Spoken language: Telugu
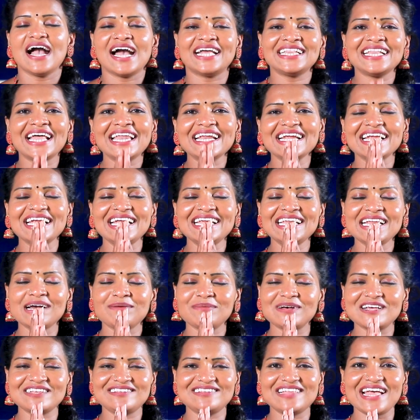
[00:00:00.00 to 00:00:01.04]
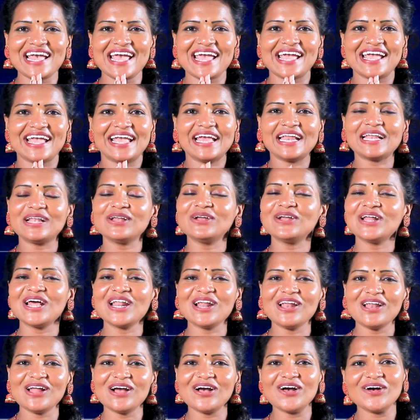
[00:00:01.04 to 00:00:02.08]
అందరికి నమస్తే
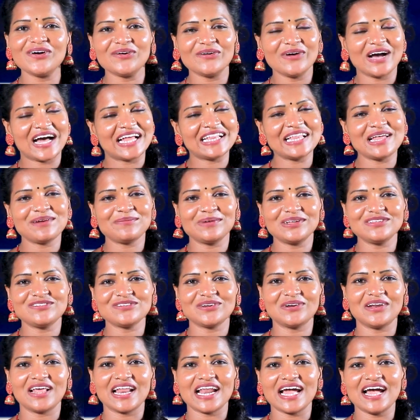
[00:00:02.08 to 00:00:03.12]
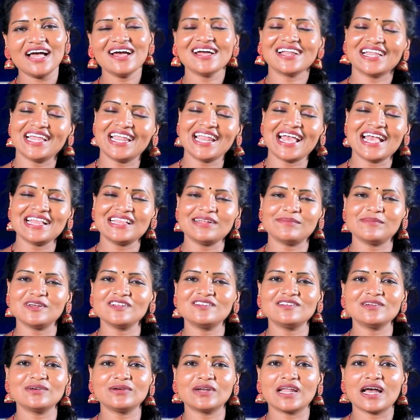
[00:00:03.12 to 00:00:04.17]
ఎట్లున్నారలో అందరు మంచుకున్నారా నేనైతే
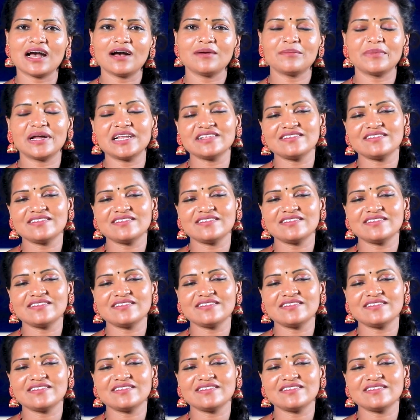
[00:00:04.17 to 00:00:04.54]
మస్తుకున్నా మన